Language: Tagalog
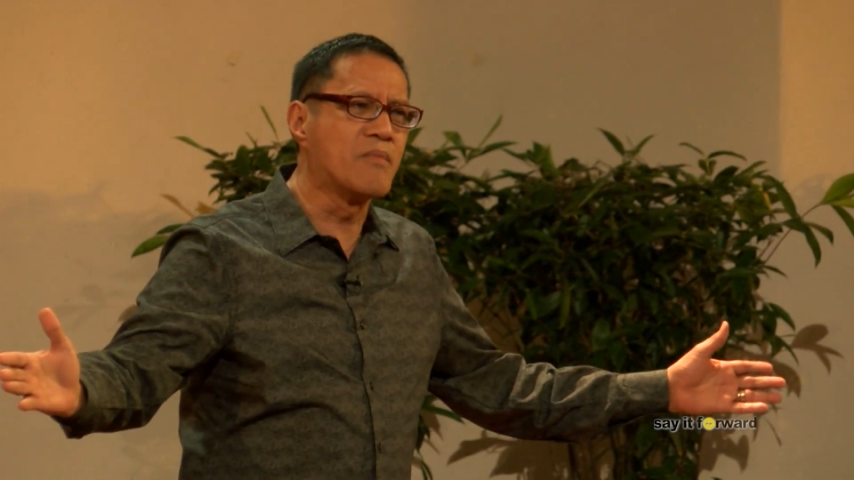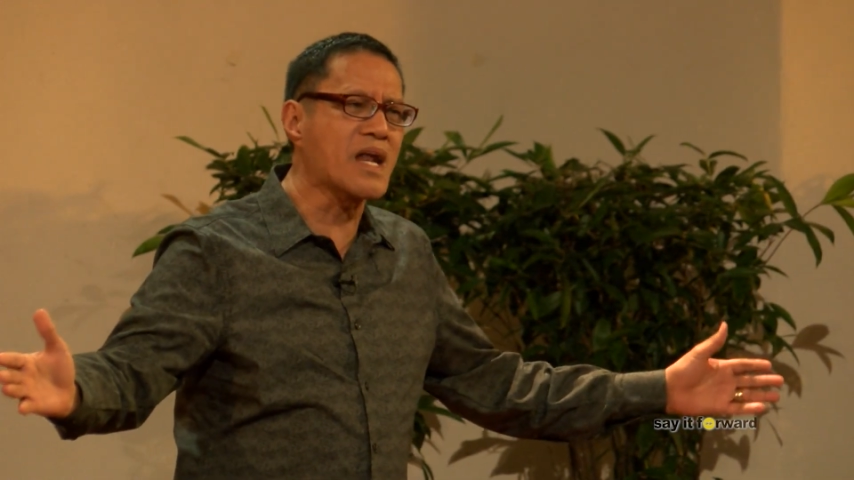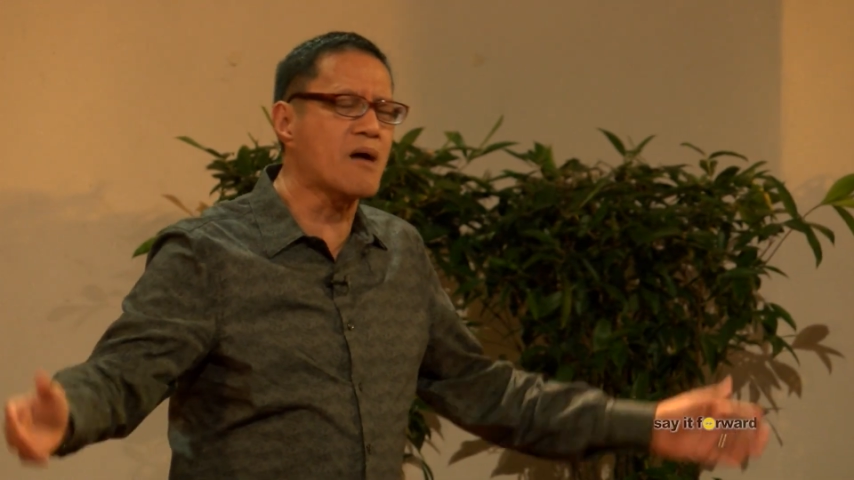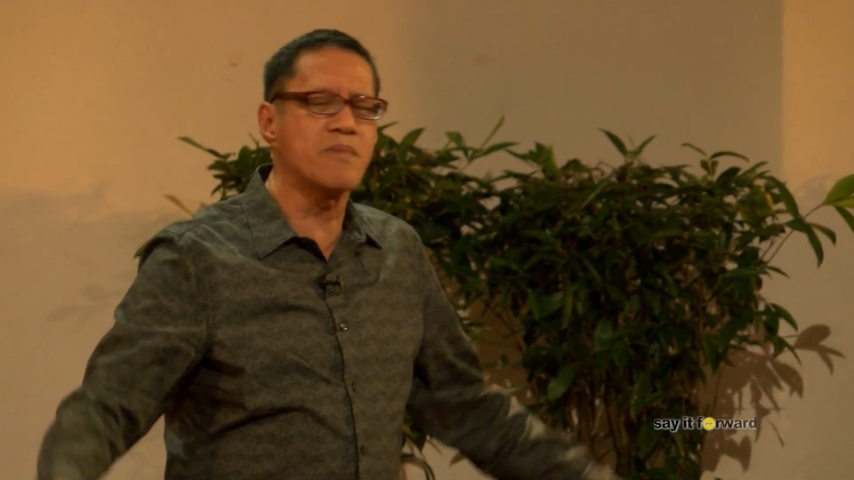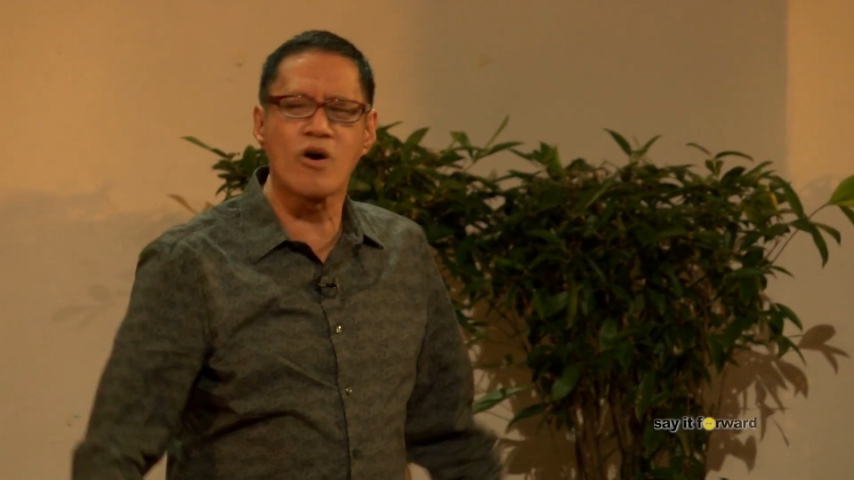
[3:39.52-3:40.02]

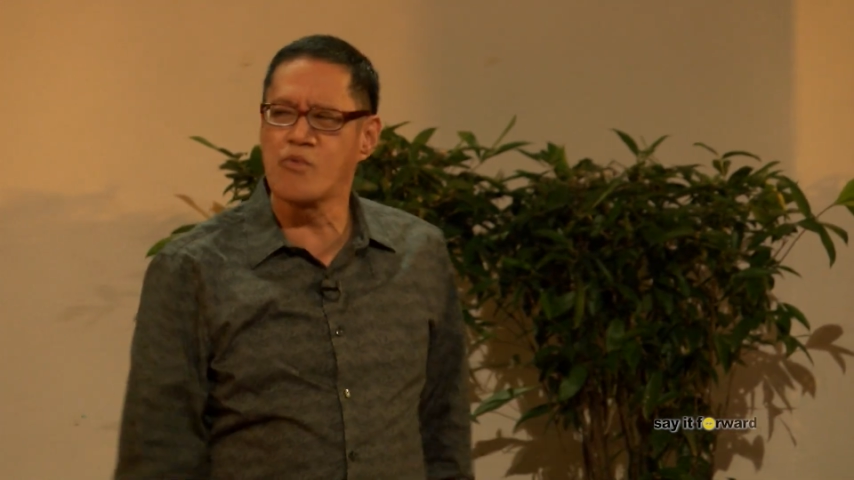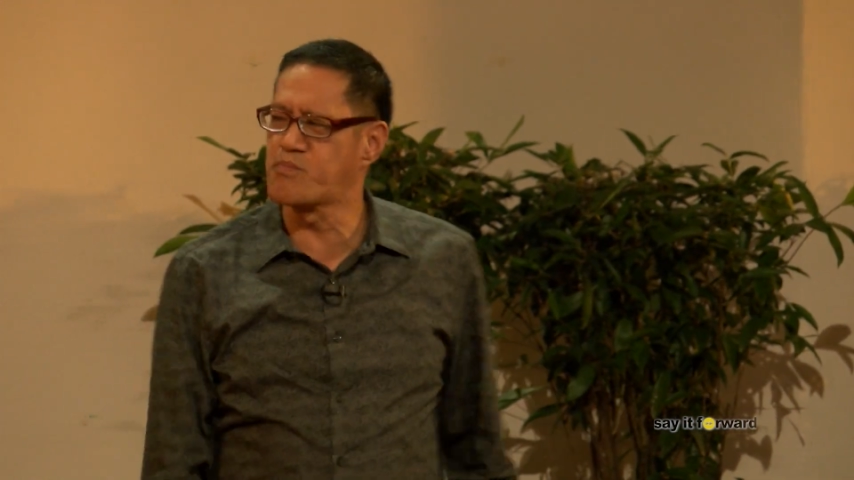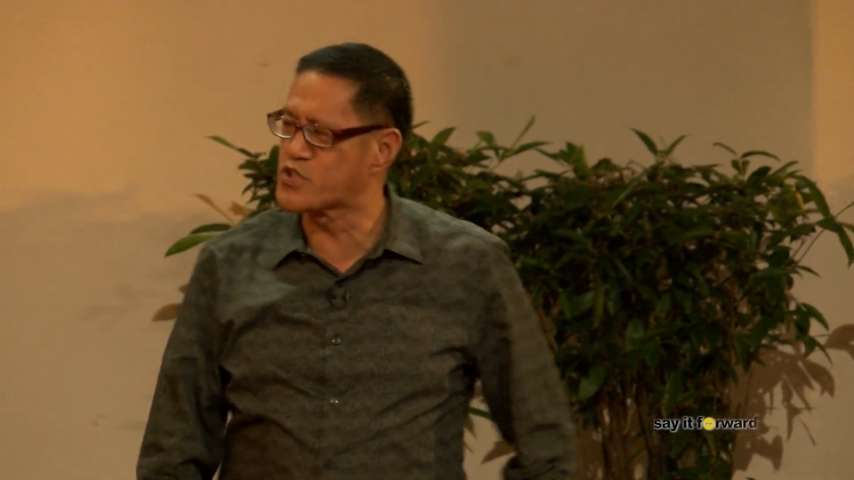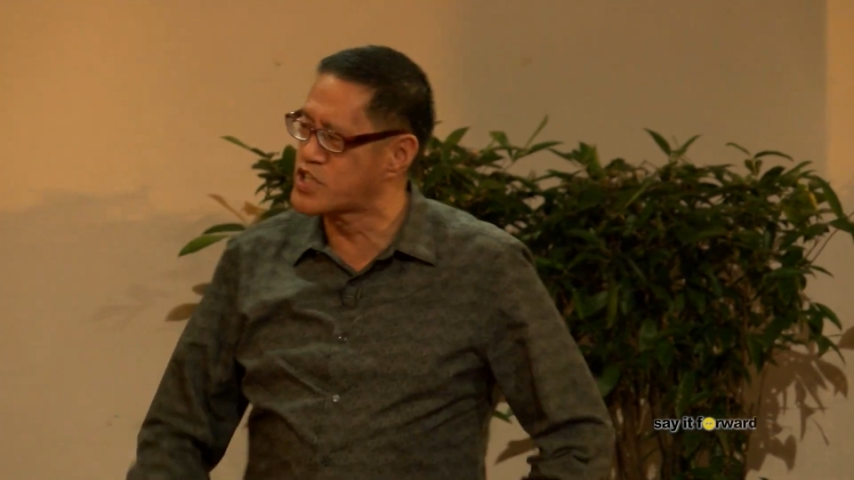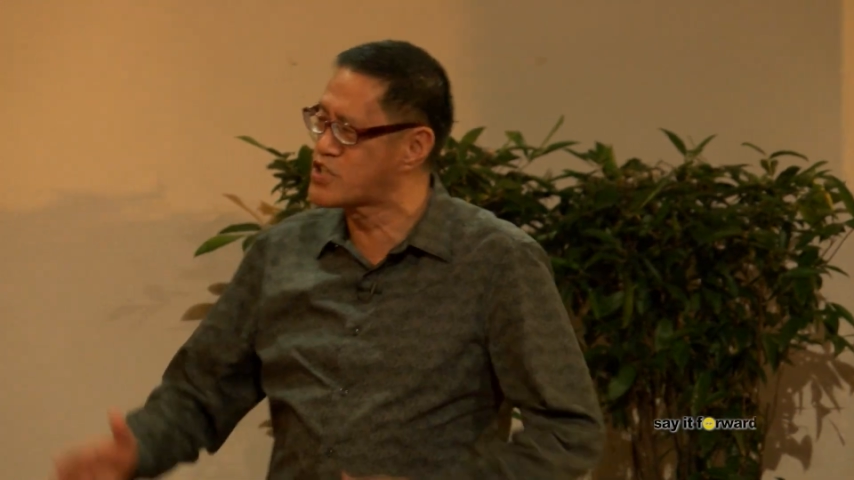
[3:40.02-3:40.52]
Marami akong
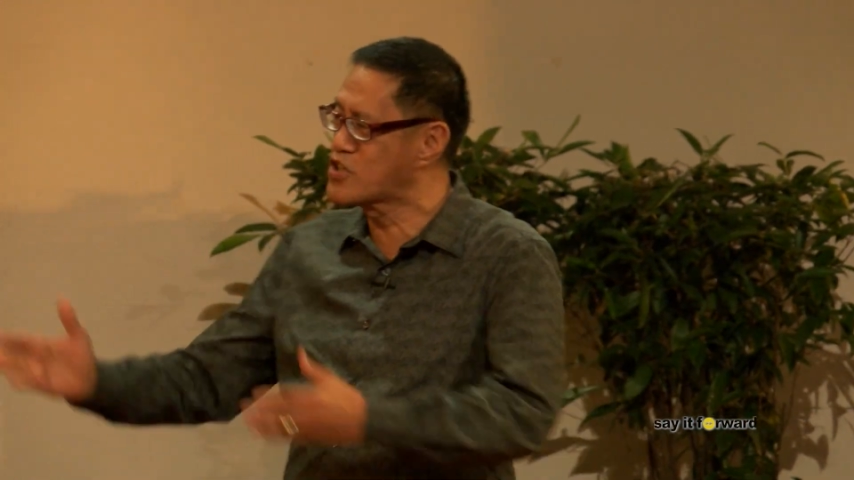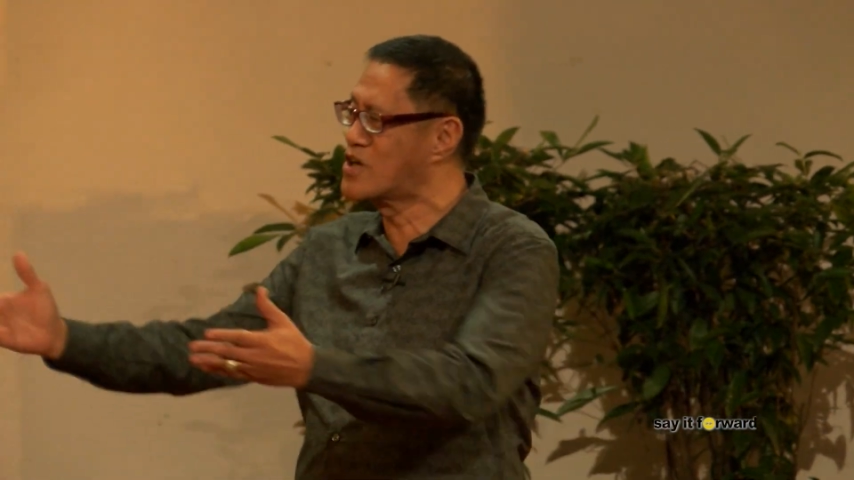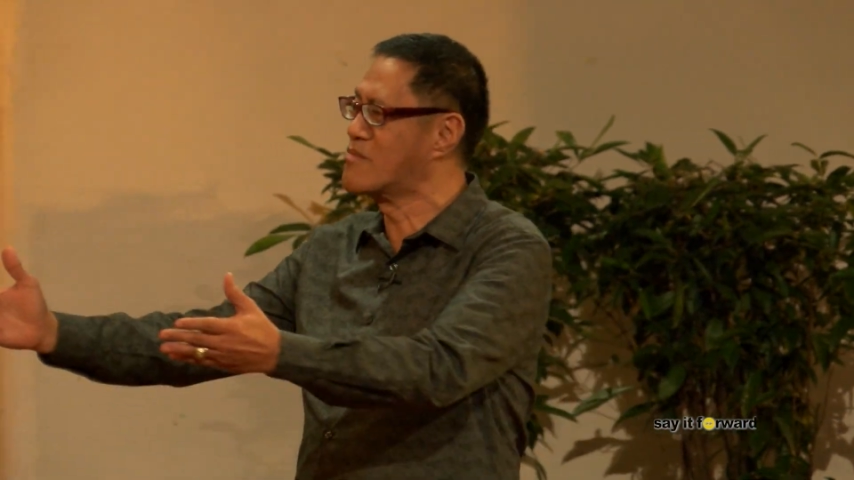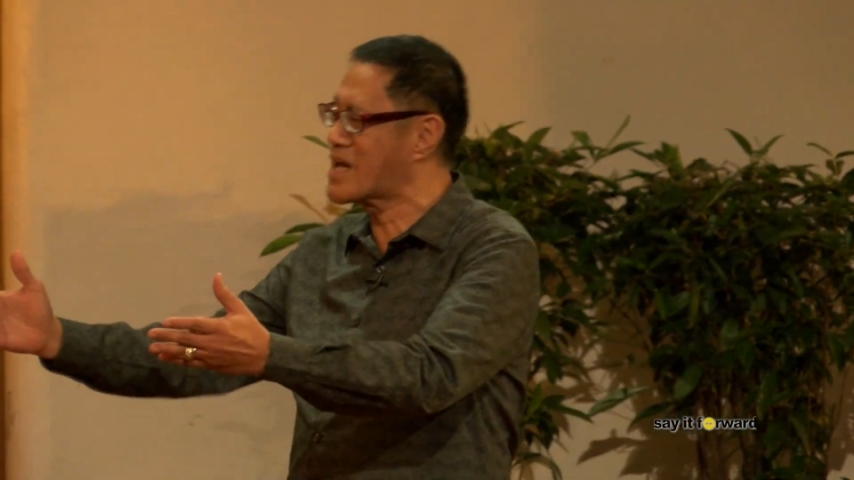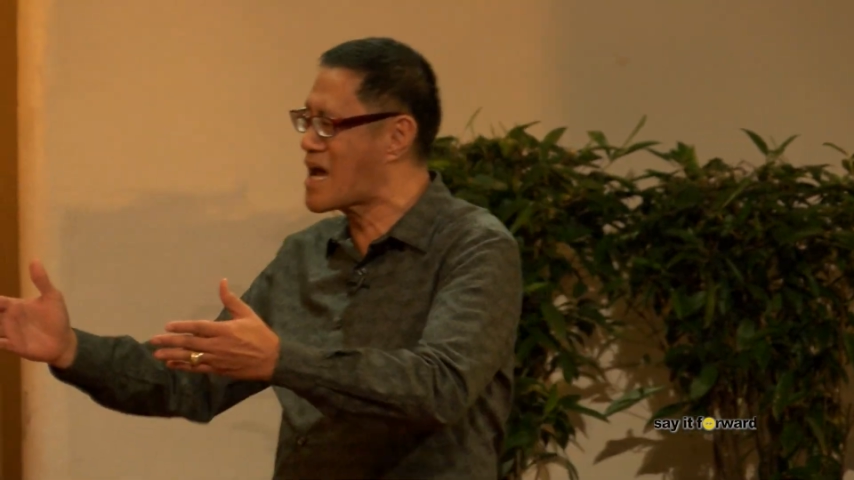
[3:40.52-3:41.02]

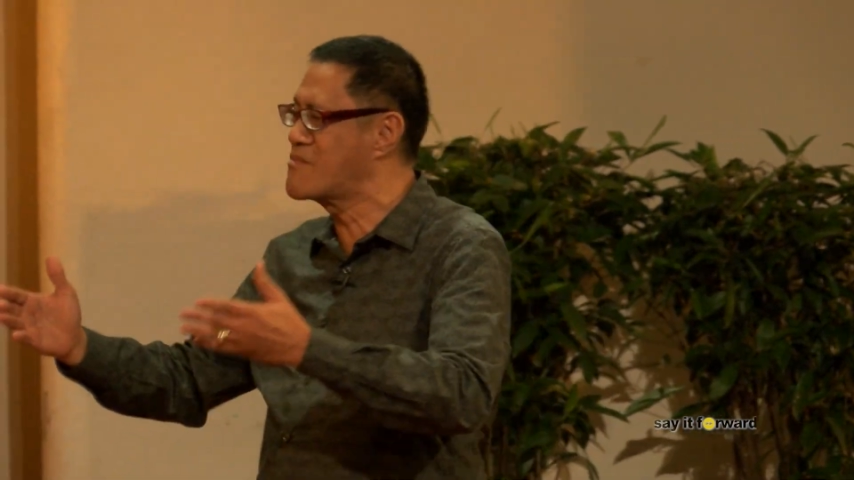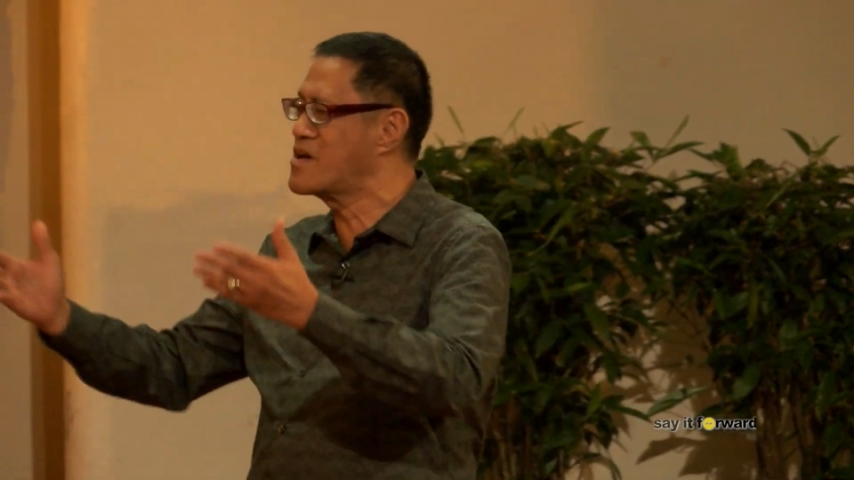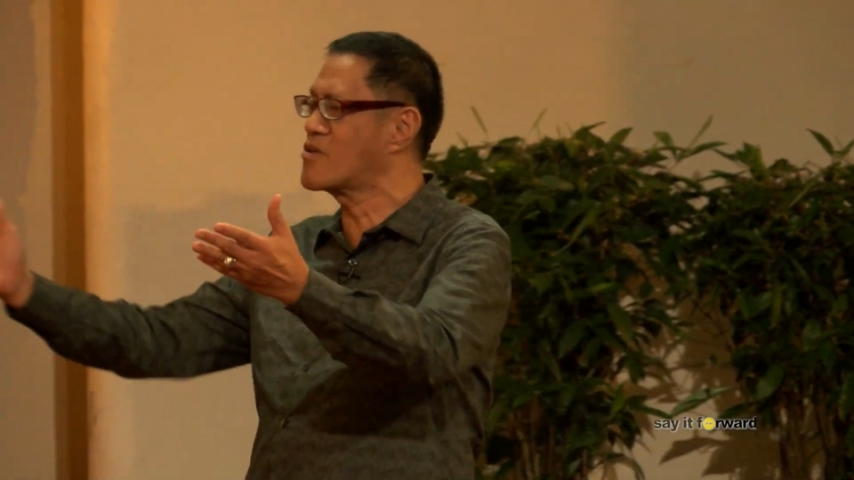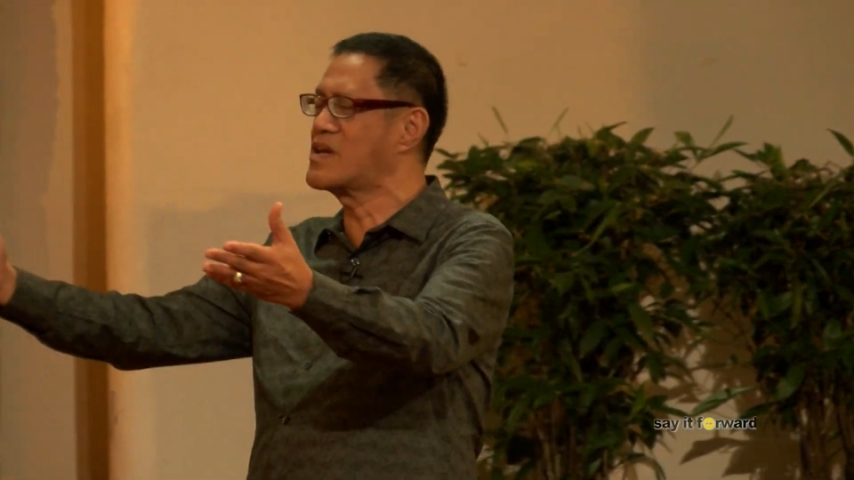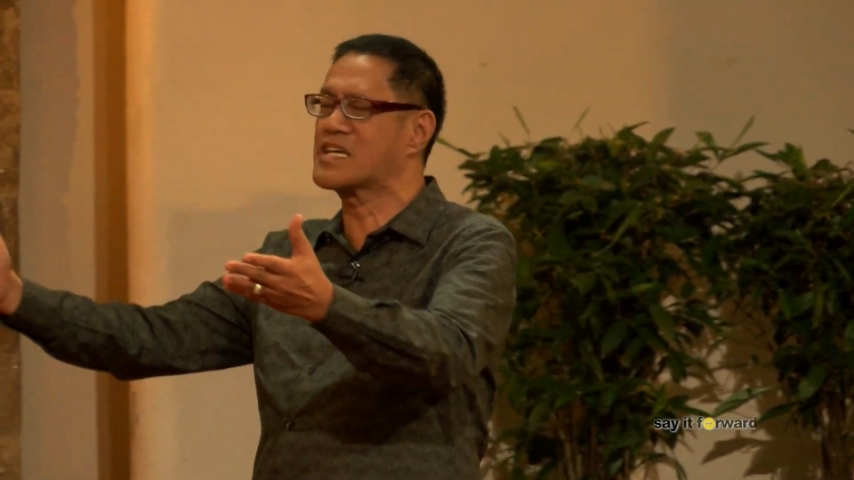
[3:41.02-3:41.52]
posisyon, marami
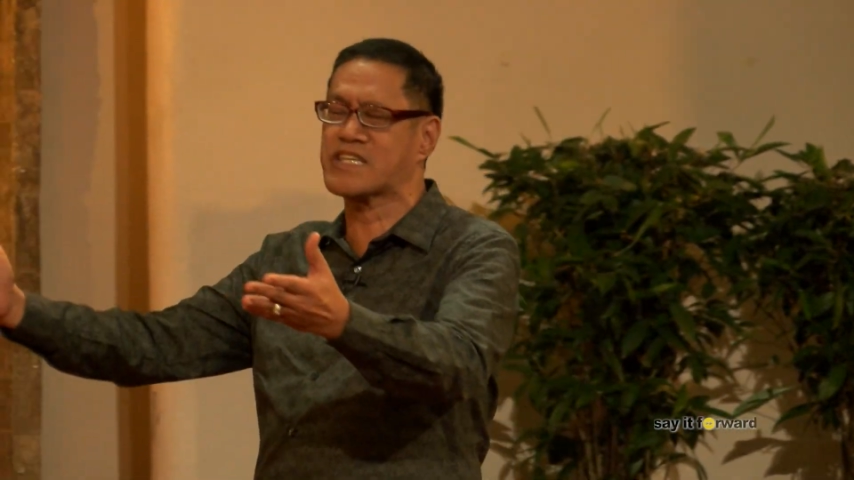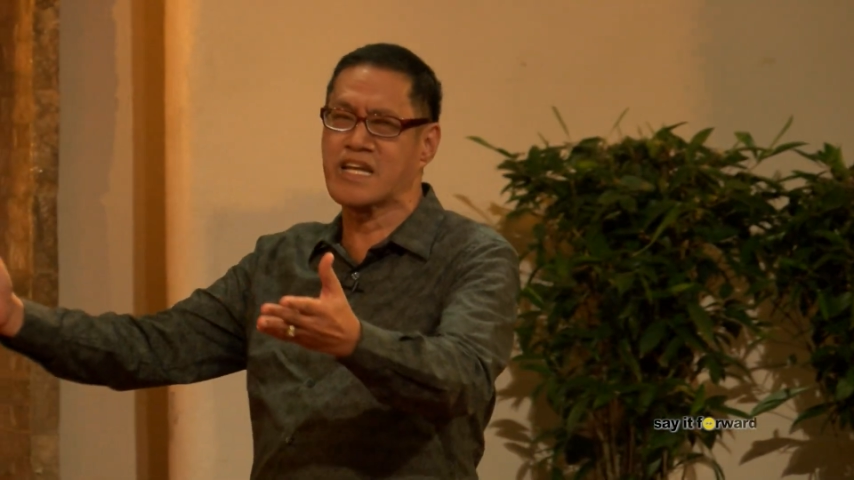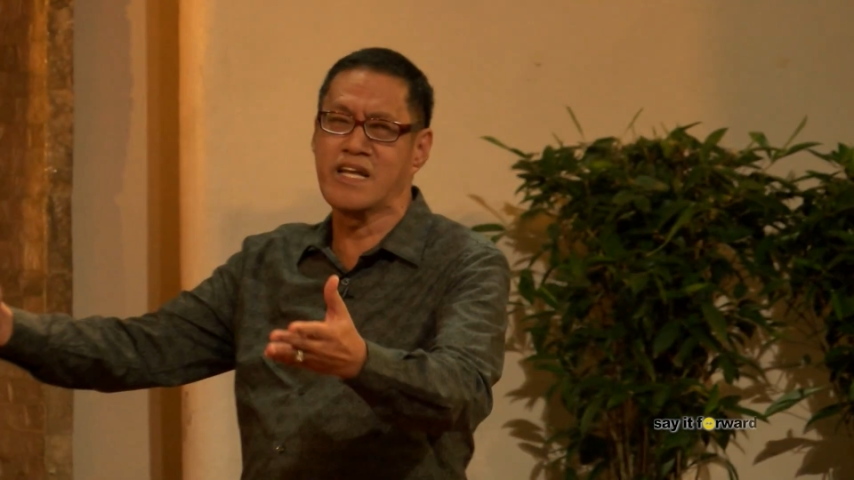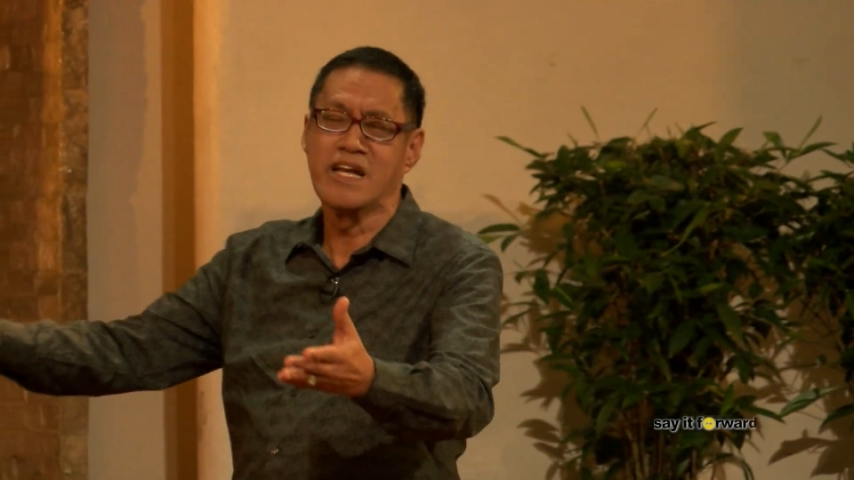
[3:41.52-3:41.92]
ako nasa,